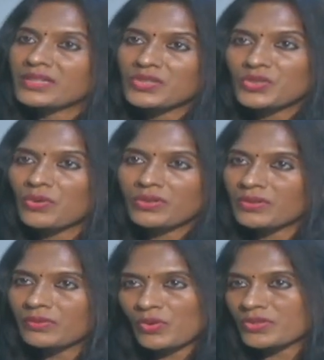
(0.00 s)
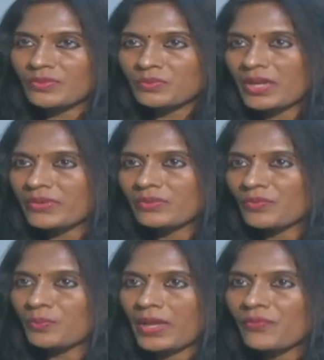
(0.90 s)
రక్షించుకోవడం కోసం మనం
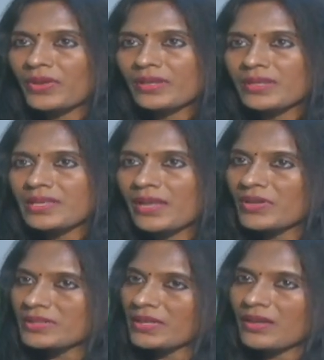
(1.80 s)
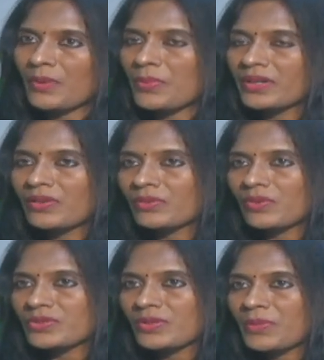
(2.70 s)
మన ఫిట్నెస్ లెవెల్స్ని కాపాడడం
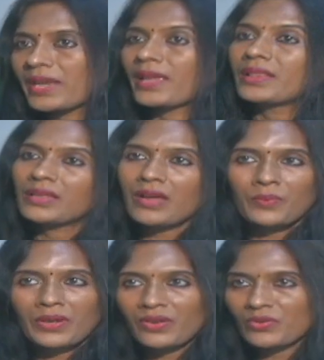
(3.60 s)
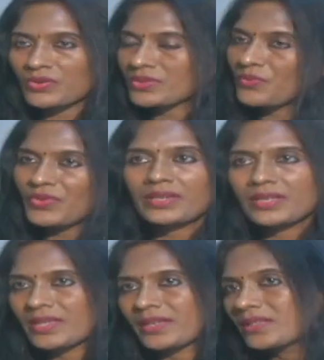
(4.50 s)
కోసం మన హెల్త్ కాపాడడం కోసం
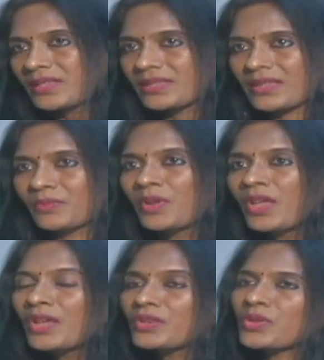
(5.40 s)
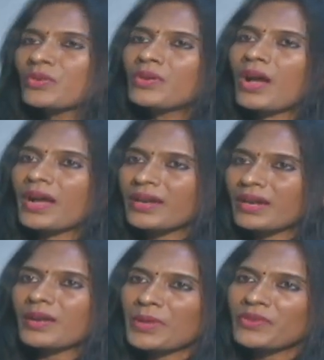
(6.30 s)
ఫిట్నెస్ అనేది చేస్తాం సో
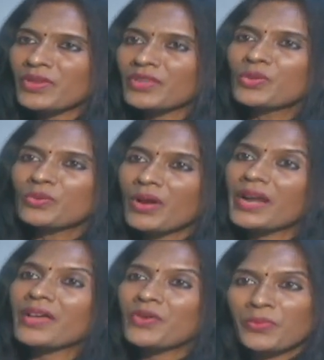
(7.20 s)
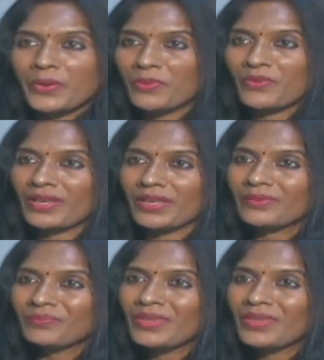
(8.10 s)
అక్కడ మనం ఎందుకు హడావిడి పడిపోవాలి